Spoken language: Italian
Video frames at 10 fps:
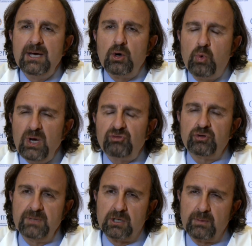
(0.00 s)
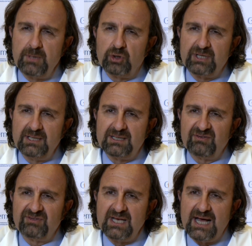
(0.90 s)
Questo microbiota
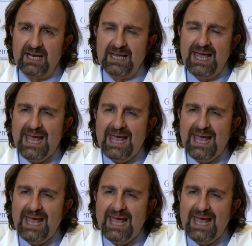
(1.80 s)
intestinale